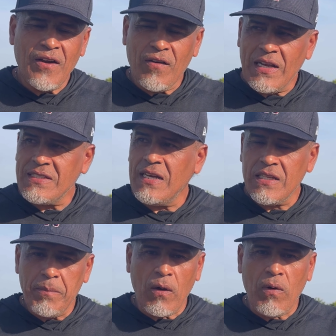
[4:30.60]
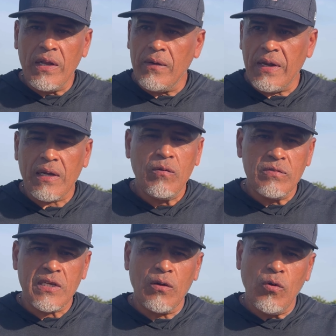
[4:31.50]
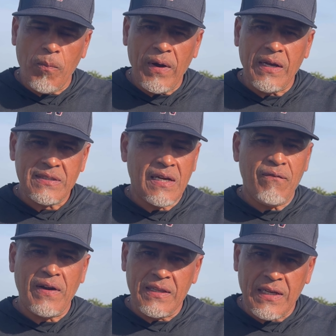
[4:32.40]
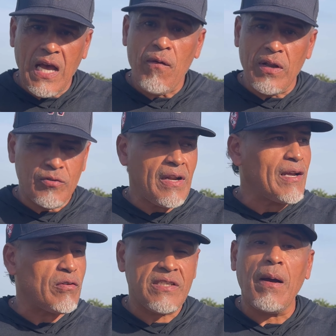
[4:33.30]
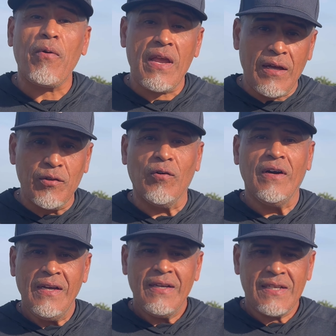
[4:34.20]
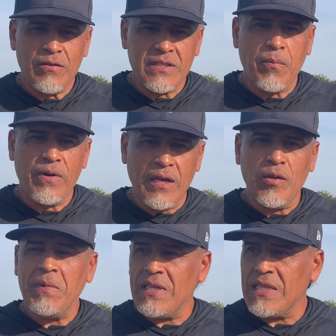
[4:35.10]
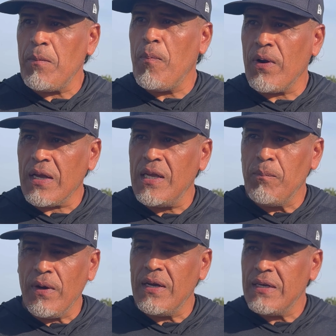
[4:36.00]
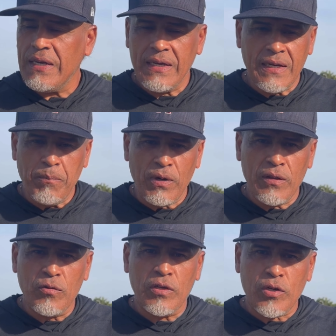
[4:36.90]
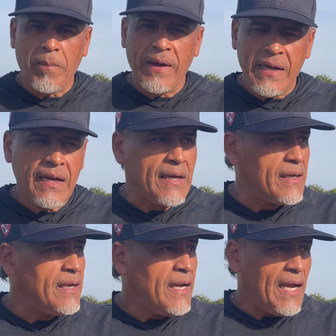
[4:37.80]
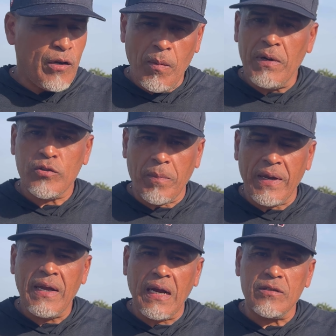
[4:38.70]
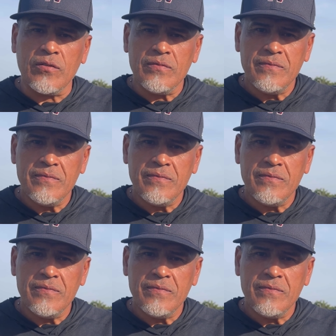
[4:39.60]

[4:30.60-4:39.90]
gracias a ti, Pascual, y de verdad que un saludo pues a esa gran fanática de Venezuela que nos sigue apoyando, que nos sigue apoyando mientras estamos por aquí, pues eh, poniendo nuestro país en, el nombre de nuestro país en alto.